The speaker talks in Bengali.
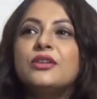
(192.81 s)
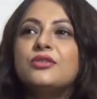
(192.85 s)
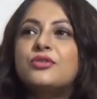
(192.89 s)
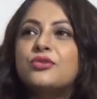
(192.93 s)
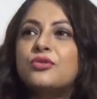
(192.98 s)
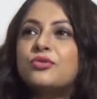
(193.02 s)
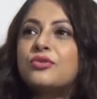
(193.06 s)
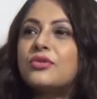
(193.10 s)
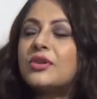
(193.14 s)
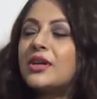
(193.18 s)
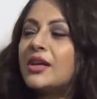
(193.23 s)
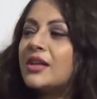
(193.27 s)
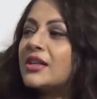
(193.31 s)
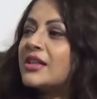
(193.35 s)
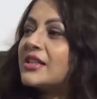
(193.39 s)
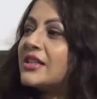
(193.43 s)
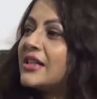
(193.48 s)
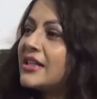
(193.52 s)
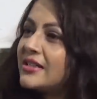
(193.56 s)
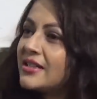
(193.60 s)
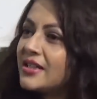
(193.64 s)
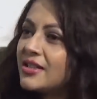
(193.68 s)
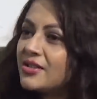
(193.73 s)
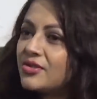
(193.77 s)
সুতরাং
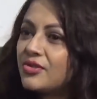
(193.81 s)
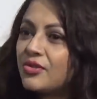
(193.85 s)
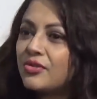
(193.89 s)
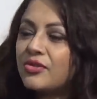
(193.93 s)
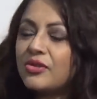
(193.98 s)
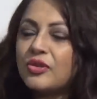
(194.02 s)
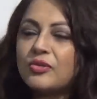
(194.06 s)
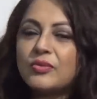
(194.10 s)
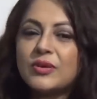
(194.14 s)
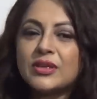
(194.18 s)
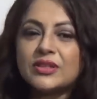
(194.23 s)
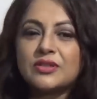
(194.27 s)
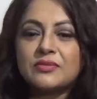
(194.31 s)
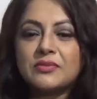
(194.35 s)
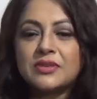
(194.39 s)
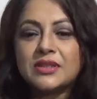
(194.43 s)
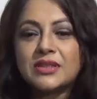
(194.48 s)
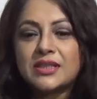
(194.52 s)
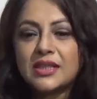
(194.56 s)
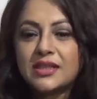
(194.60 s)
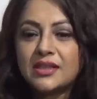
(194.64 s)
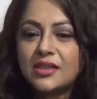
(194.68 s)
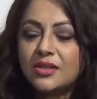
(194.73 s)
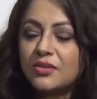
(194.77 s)
সেটার জন্য মাঝে
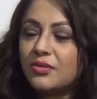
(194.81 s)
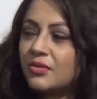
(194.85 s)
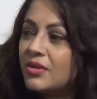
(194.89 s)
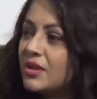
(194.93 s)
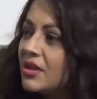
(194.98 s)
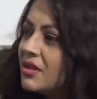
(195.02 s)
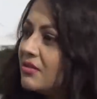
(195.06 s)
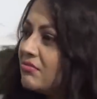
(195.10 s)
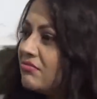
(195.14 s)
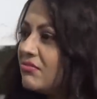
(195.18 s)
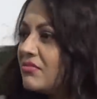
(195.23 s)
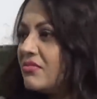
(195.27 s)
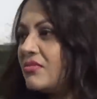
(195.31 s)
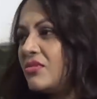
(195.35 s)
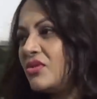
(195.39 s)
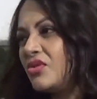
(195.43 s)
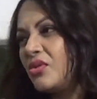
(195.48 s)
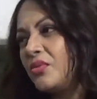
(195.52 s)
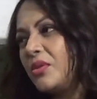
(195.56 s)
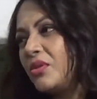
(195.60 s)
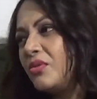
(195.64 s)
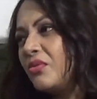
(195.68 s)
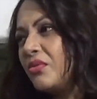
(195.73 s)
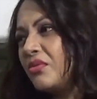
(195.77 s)
মাঝে এদিক ওদিক
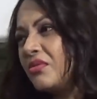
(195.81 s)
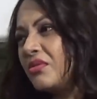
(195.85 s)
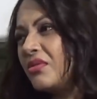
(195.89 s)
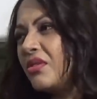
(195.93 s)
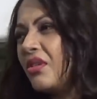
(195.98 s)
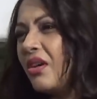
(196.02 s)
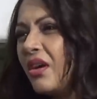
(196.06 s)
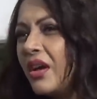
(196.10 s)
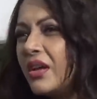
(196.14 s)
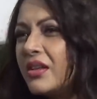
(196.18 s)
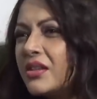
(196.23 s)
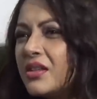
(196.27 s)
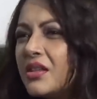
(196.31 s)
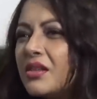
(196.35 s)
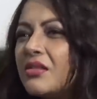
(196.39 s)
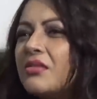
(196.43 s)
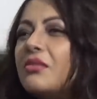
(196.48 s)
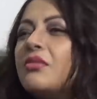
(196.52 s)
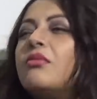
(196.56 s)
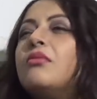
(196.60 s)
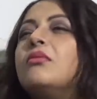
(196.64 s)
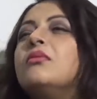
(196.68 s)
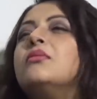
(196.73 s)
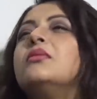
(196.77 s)
ছবি করতে হয়
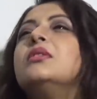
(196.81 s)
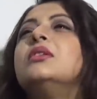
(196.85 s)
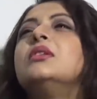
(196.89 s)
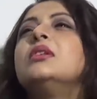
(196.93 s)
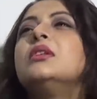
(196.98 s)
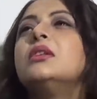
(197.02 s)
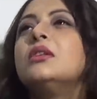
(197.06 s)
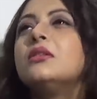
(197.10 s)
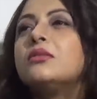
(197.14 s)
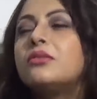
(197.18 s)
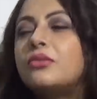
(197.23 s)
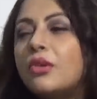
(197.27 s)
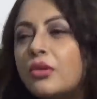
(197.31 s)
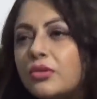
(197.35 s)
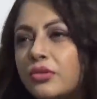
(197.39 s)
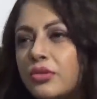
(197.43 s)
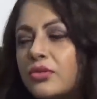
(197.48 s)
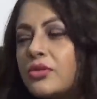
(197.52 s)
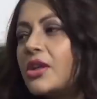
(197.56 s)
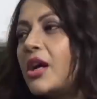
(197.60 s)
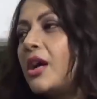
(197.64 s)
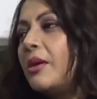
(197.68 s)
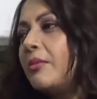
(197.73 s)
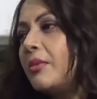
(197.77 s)
যেগুলো
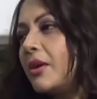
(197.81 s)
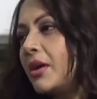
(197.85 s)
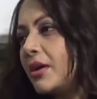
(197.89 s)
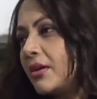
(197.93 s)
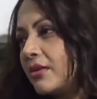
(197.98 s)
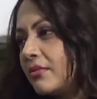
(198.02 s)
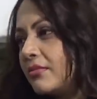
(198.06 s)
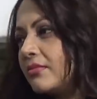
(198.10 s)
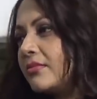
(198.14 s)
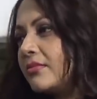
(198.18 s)
ততটা আমার